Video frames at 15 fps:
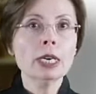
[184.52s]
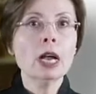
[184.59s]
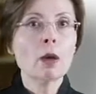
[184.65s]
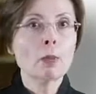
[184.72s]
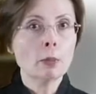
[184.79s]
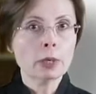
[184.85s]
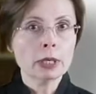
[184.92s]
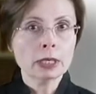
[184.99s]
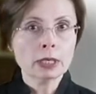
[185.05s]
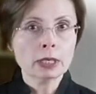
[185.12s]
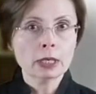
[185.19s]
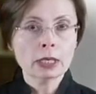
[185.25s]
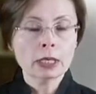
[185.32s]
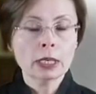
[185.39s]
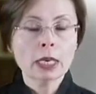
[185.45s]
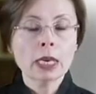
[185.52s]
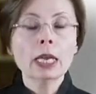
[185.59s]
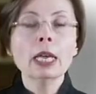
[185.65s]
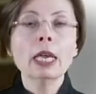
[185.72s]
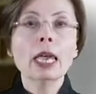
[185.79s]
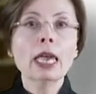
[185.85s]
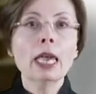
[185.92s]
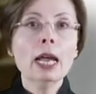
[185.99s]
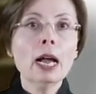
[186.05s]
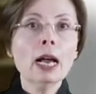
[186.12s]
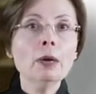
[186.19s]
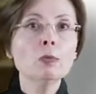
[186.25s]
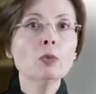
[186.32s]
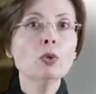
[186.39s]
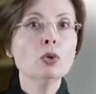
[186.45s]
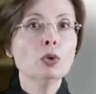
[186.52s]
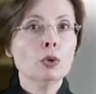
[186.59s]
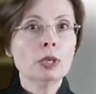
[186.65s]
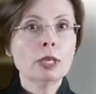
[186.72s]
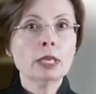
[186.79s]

yapmalıdır. Eğer bu,